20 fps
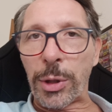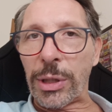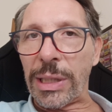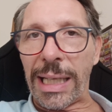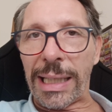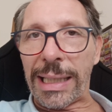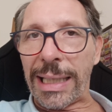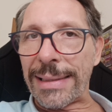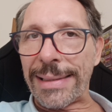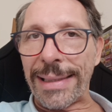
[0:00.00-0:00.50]

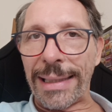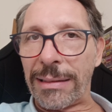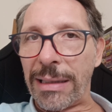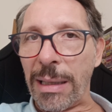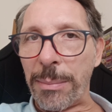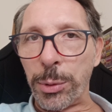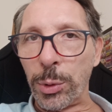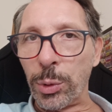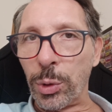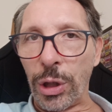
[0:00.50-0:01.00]
portare a casa
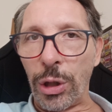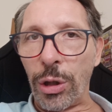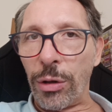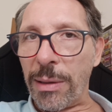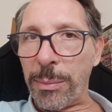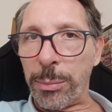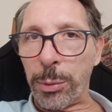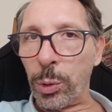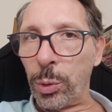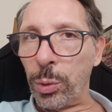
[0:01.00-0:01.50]
7 punti,
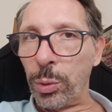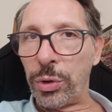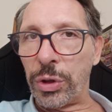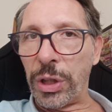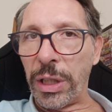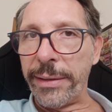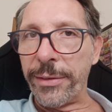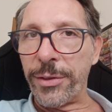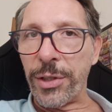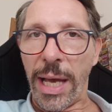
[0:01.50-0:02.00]
9
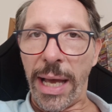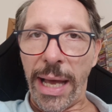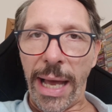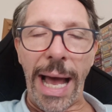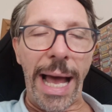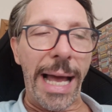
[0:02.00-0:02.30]
punti, cioè